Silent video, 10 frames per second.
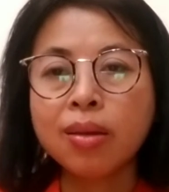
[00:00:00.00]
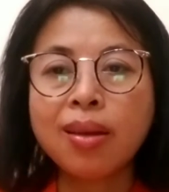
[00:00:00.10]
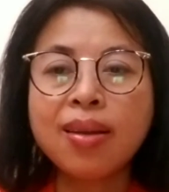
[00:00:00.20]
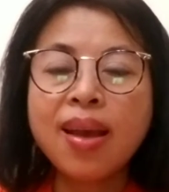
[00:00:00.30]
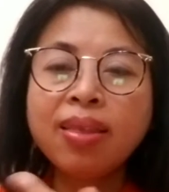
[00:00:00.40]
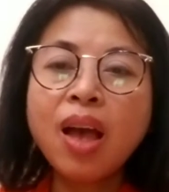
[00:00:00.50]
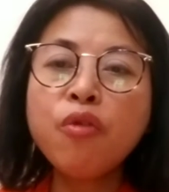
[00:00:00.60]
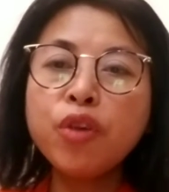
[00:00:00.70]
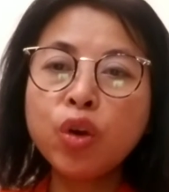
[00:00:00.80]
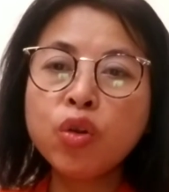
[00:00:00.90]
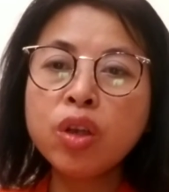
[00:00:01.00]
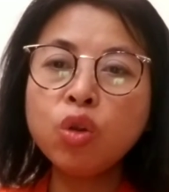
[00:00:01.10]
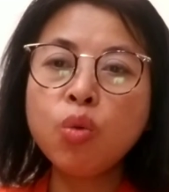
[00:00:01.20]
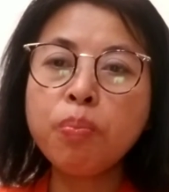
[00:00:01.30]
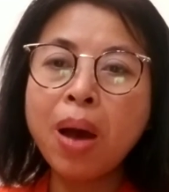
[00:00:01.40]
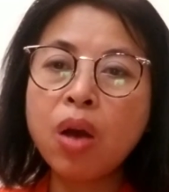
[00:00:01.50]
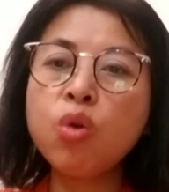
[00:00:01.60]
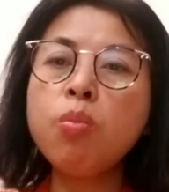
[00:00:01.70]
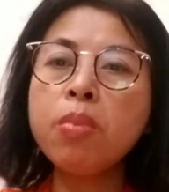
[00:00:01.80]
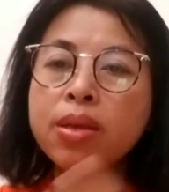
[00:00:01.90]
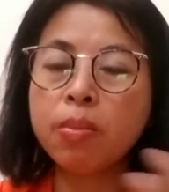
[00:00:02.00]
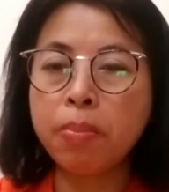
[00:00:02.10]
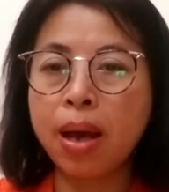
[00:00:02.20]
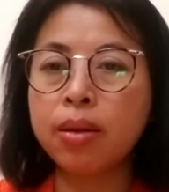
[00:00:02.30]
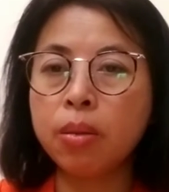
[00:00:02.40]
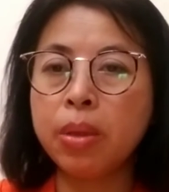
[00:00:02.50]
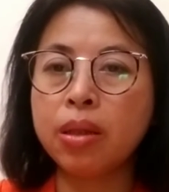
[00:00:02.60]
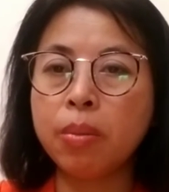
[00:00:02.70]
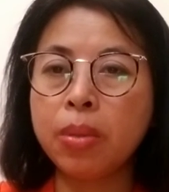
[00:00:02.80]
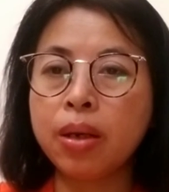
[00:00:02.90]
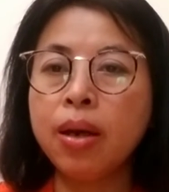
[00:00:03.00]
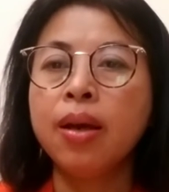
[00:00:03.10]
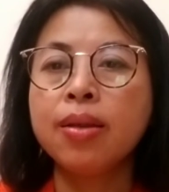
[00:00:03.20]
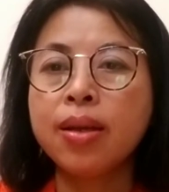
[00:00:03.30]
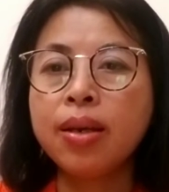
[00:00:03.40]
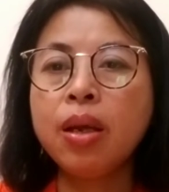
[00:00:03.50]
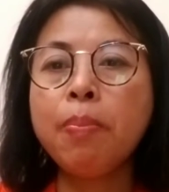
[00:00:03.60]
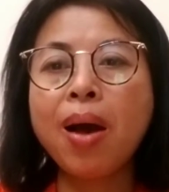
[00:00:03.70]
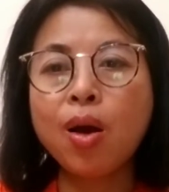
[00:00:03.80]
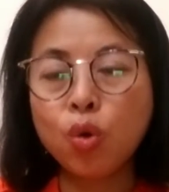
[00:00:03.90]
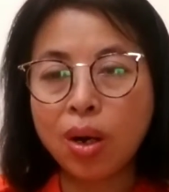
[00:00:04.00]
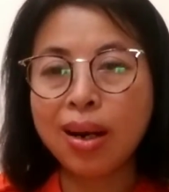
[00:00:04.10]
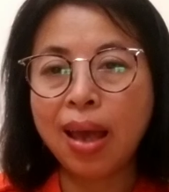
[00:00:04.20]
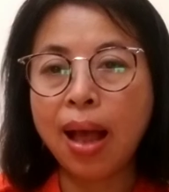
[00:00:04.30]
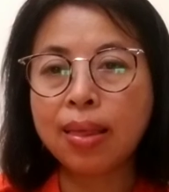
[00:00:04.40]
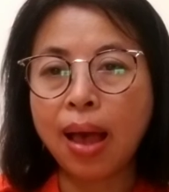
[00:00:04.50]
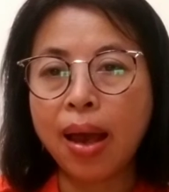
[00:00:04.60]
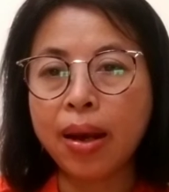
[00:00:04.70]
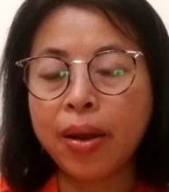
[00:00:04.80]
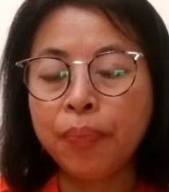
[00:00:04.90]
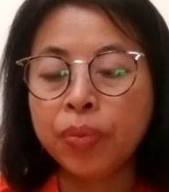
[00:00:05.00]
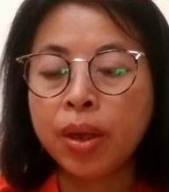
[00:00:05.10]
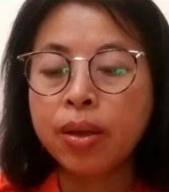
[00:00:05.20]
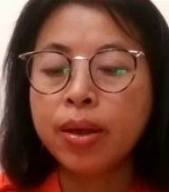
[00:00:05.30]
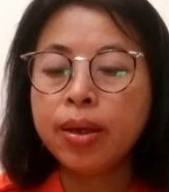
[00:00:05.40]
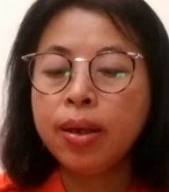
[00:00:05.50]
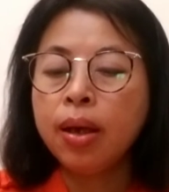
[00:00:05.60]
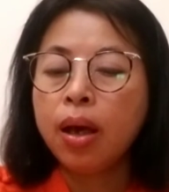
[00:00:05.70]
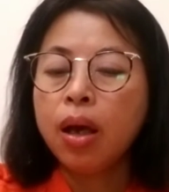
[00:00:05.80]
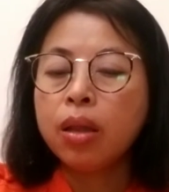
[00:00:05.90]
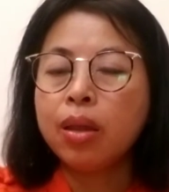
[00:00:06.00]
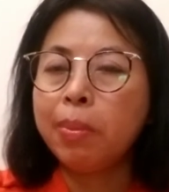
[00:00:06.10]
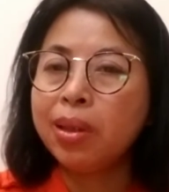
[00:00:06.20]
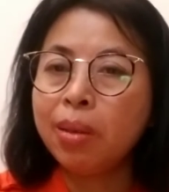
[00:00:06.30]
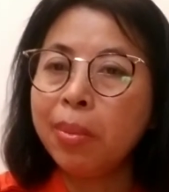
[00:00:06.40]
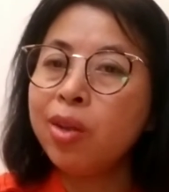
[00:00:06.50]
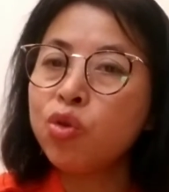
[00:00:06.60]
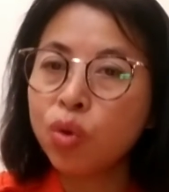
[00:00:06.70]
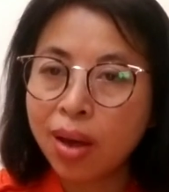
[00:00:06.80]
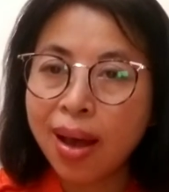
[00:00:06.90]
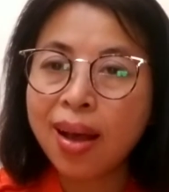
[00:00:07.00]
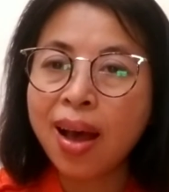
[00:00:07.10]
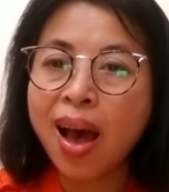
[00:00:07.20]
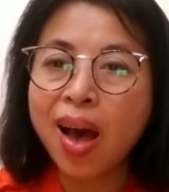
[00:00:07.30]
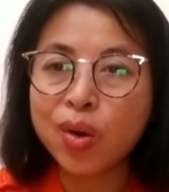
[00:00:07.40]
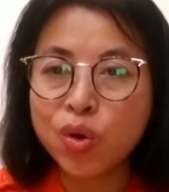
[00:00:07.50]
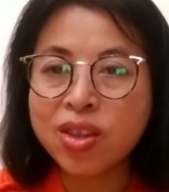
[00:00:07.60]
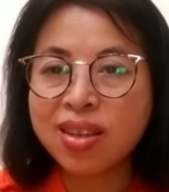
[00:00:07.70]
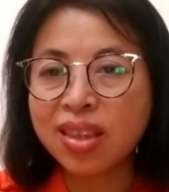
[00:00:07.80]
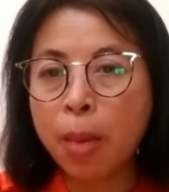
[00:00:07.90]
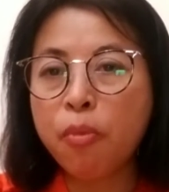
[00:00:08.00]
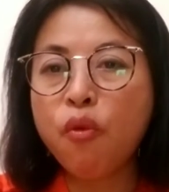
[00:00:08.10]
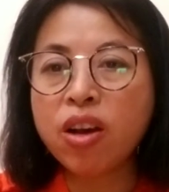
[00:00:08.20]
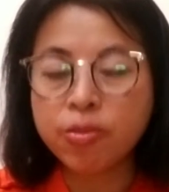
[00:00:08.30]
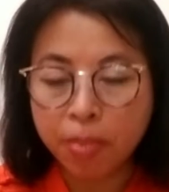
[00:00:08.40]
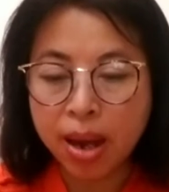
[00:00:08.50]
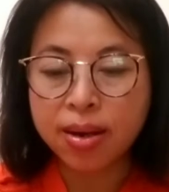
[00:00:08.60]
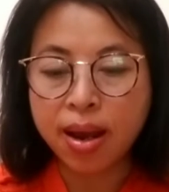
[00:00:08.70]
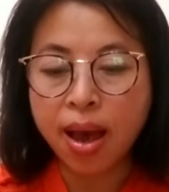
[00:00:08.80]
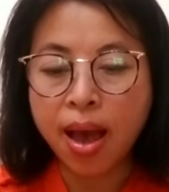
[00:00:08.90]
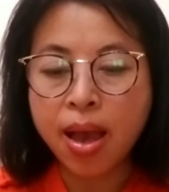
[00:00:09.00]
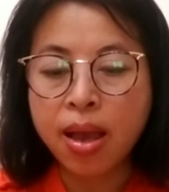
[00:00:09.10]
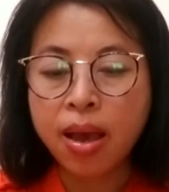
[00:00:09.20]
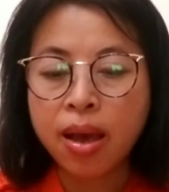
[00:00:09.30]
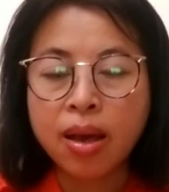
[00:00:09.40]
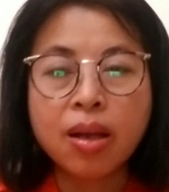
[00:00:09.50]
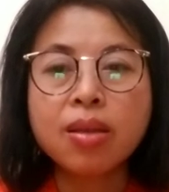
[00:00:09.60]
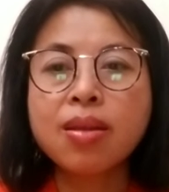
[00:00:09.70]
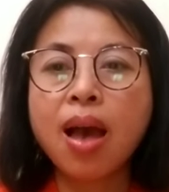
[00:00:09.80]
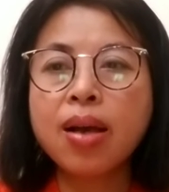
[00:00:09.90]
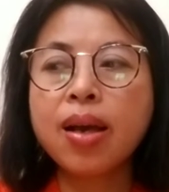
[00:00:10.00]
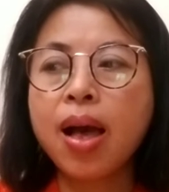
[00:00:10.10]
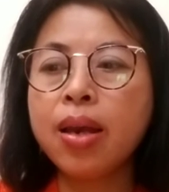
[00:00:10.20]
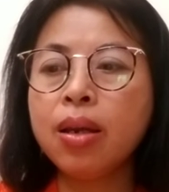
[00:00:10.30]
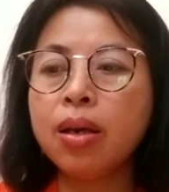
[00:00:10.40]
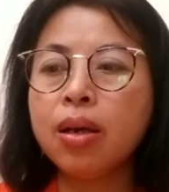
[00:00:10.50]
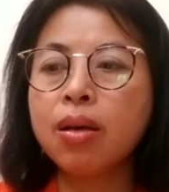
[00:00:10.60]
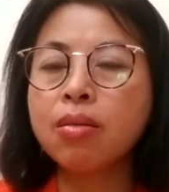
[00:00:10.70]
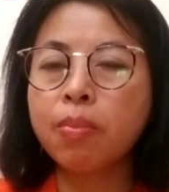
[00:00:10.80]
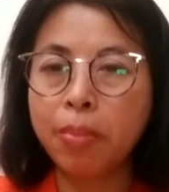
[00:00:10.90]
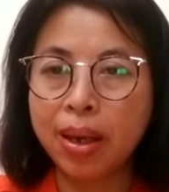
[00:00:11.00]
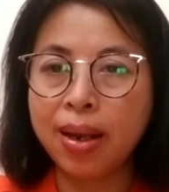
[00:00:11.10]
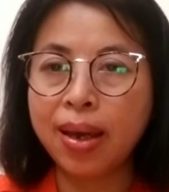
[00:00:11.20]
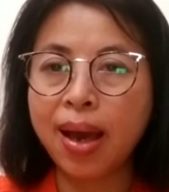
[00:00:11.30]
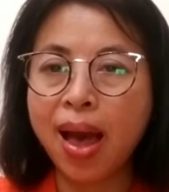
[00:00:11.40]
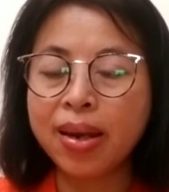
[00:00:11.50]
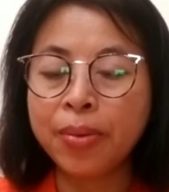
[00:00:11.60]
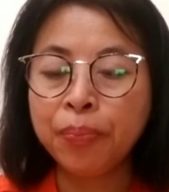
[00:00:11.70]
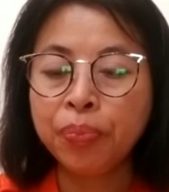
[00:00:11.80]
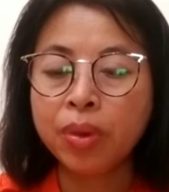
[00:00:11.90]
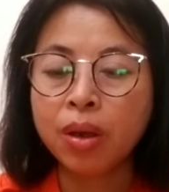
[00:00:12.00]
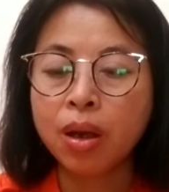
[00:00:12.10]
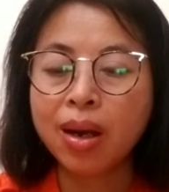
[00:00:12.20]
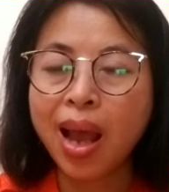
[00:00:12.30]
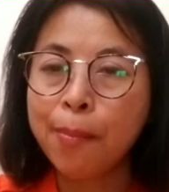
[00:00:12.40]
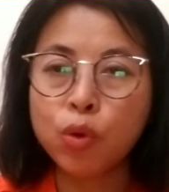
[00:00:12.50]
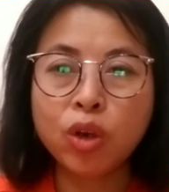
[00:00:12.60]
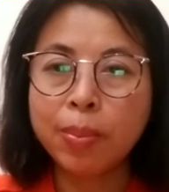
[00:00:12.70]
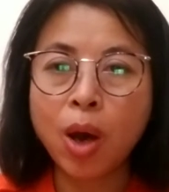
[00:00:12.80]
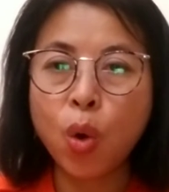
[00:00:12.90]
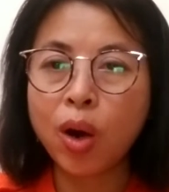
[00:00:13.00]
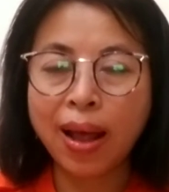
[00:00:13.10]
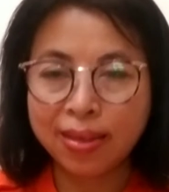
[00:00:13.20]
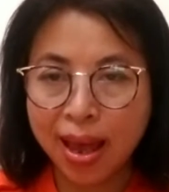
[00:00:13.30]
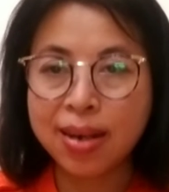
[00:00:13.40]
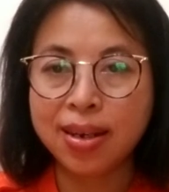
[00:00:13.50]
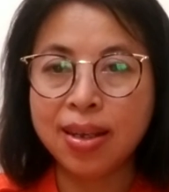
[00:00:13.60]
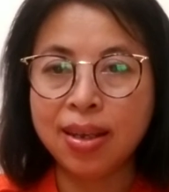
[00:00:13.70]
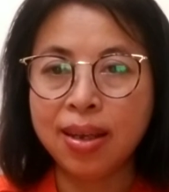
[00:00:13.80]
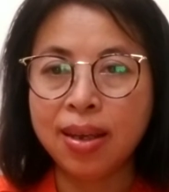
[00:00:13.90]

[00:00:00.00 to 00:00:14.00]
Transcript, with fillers: ternyata virus itu baru menyebar teman-teman jadi baru kelihatan jadi eh, teman-teman eh, juga harus tetap waspada jangan eh, sepelekan 65 orang tadi